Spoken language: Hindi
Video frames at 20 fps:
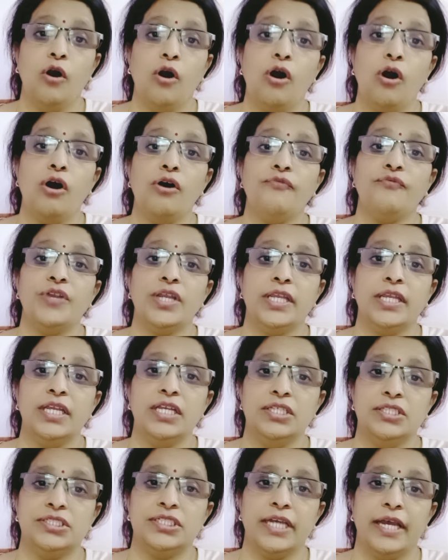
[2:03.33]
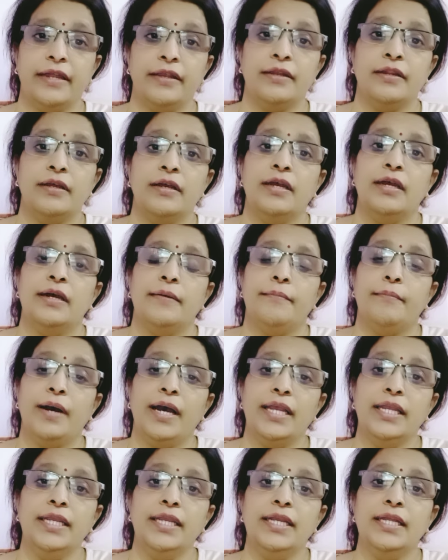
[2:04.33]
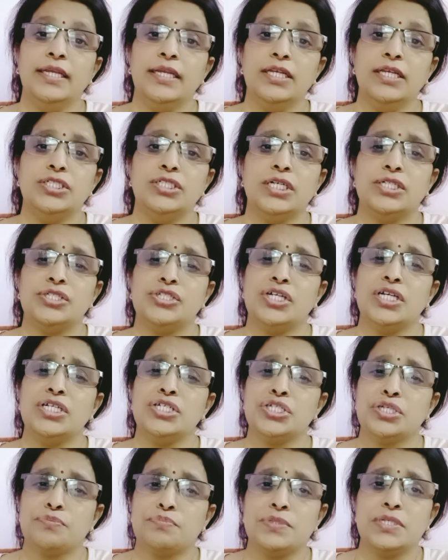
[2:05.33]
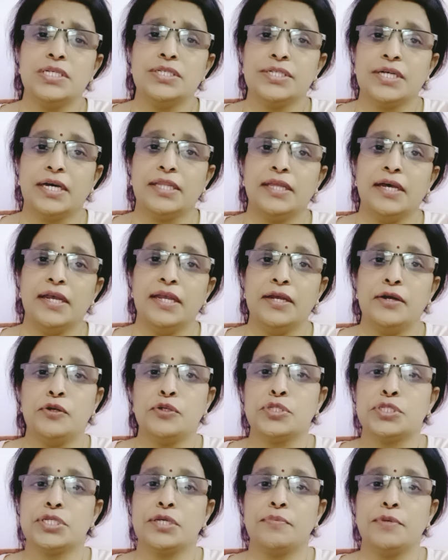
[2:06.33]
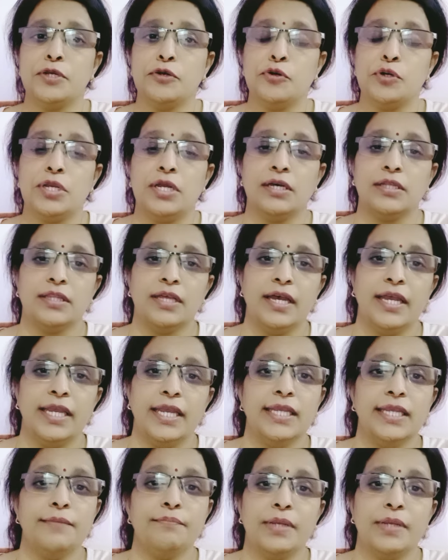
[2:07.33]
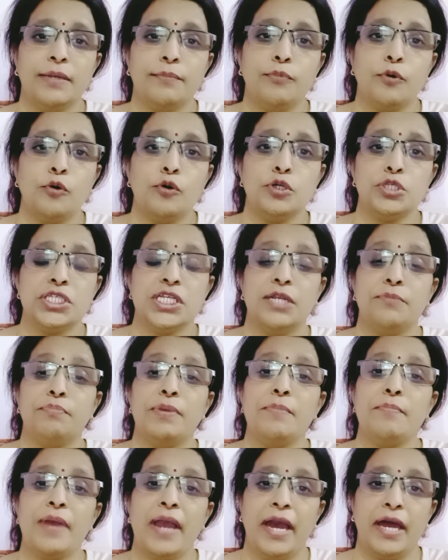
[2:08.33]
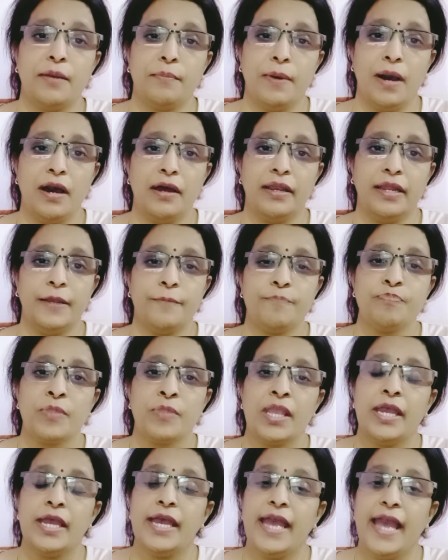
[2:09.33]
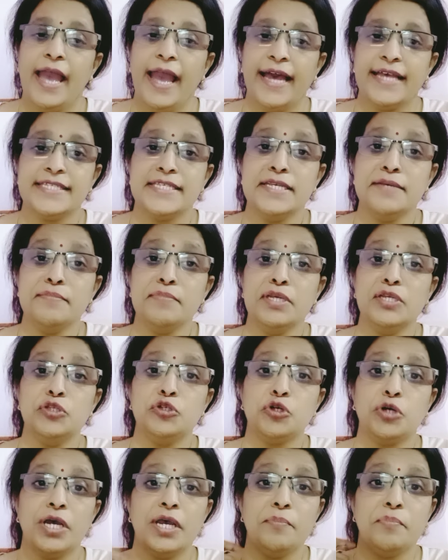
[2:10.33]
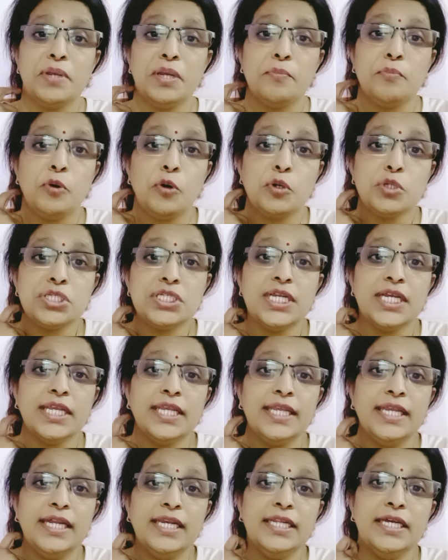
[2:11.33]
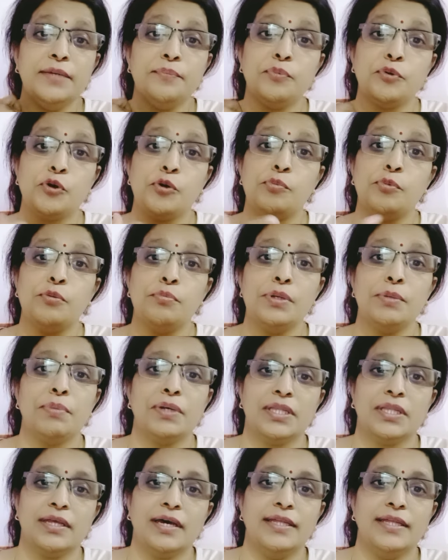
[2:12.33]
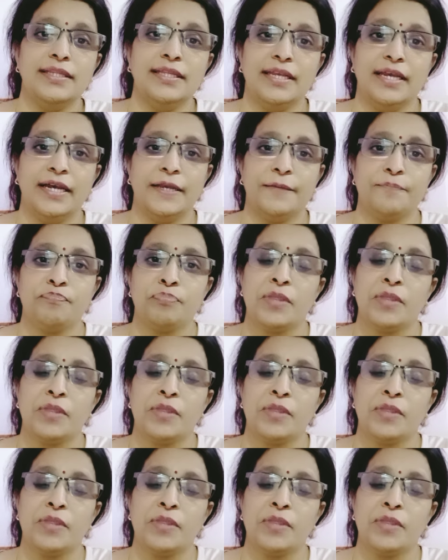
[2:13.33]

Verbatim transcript: और विक्की जैन भाई इनकी चर्चाएं सबसे ज़्यादा है और सभी को लगता है कि बिग बॉस इन पे मेहरबान है ऐसे में जो है बिग बॉस ने क्लियर प्रोमो में बता दिया है